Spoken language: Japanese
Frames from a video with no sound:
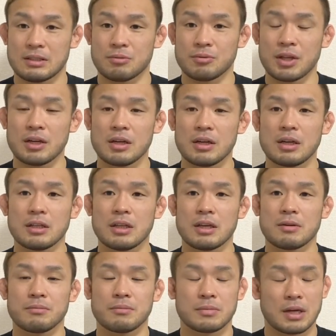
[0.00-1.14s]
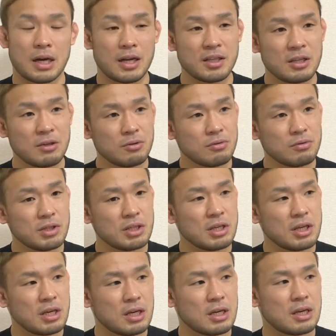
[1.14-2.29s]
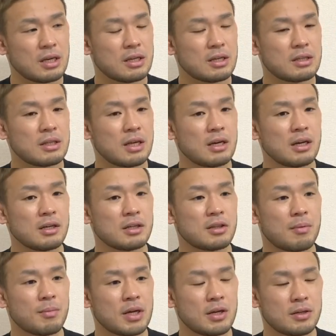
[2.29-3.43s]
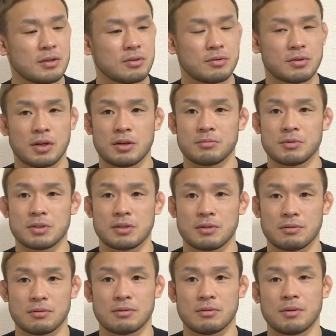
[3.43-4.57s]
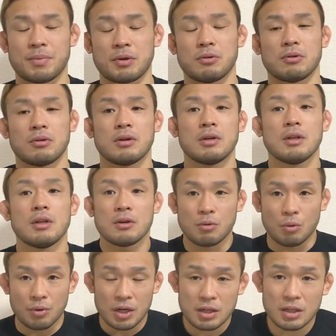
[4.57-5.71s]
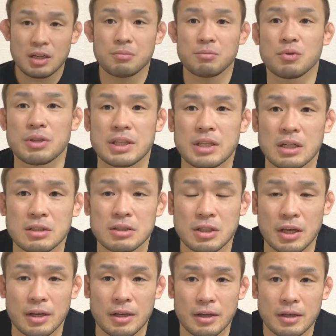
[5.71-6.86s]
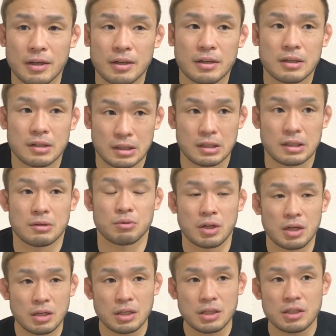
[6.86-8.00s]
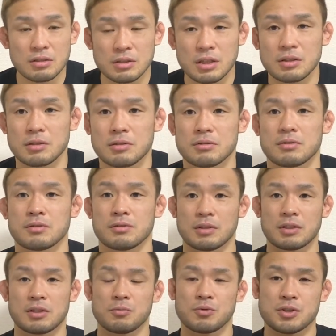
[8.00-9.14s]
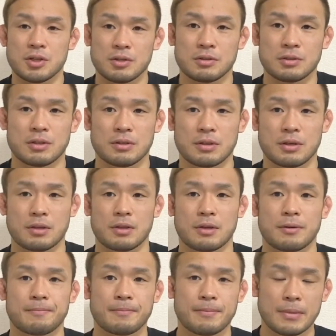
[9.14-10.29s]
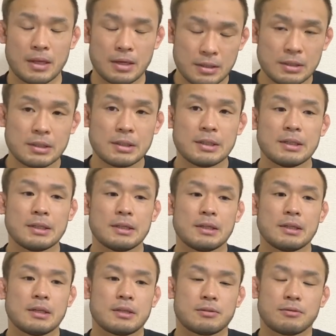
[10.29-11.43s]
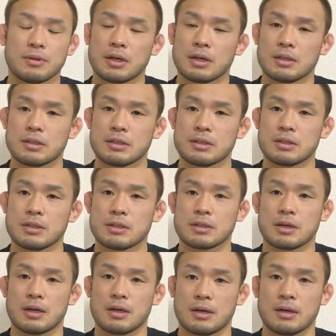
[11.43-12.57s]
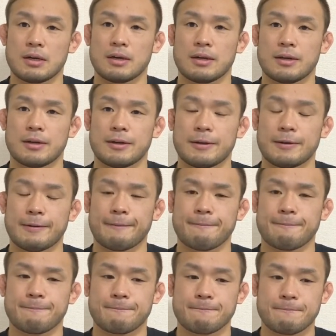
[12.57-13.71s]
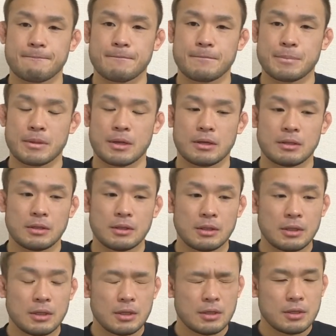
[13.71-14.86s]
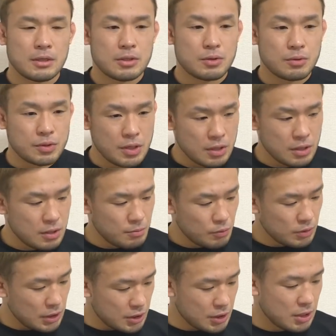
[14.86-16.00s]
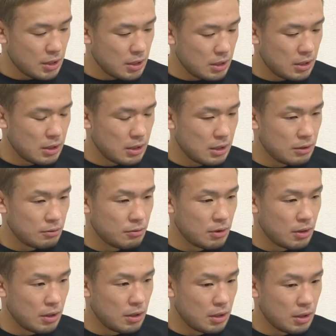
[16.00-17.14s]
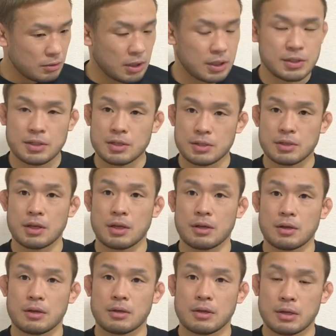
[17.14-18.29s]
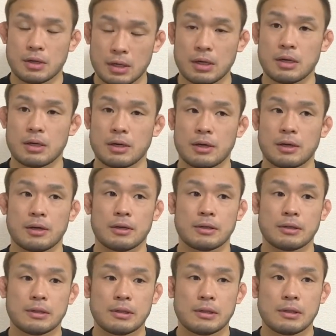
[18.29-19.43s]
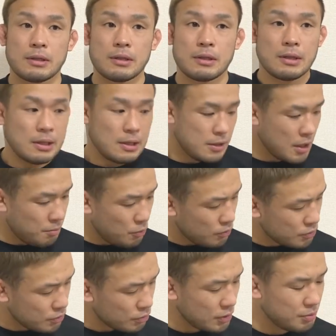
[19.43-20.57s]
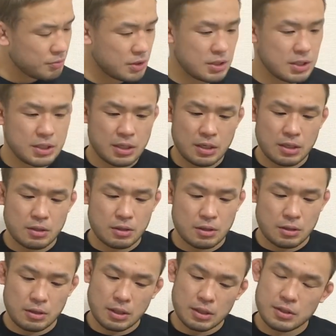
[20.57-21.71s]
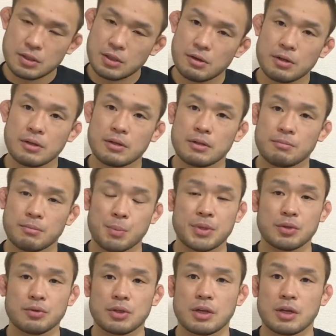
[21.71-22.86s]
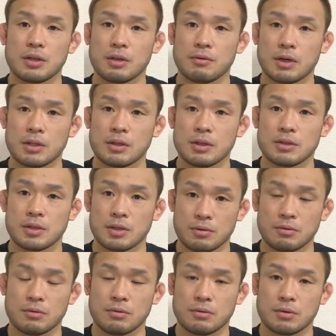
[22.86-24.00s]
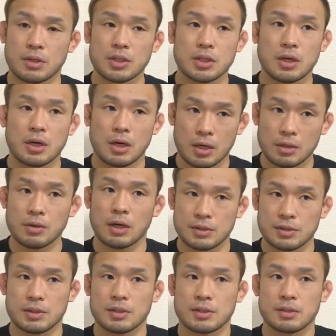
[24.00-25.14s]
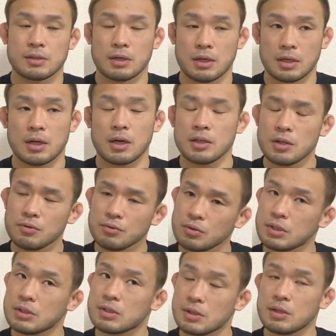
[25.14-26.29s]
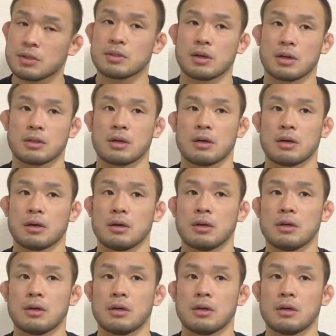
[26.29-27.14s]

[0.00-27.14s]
お腹がね、空手の時に何回か球蹴られた時はありますけど、やっぱこうお腹がもう痛くて、そうっすね、お腹が痛くなってくるんですよね。気持ち悪くなってきて。そうですね。そんな感じですか。これ女性つける方もいらっしゃるんですか？女性も確か あ, のあるはずですね。形状同じなんですか？いや、もうちょっと多分小さいやつで、まあ、見た時ないんでわかんないですけど、確かあるはずです。空手の時つけてた方が。